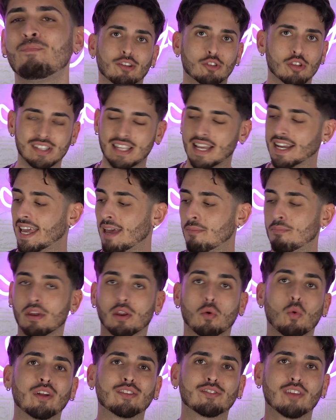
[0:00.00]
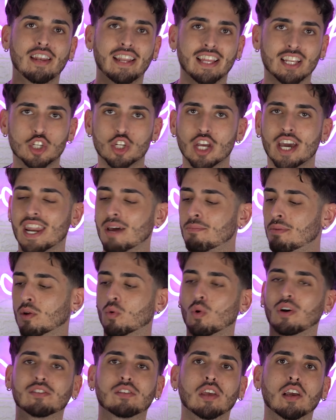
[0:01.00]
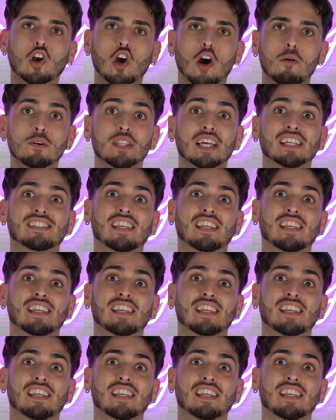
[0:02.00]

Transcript: Fatto sta che per quanto è leggera, per quanto è comoda,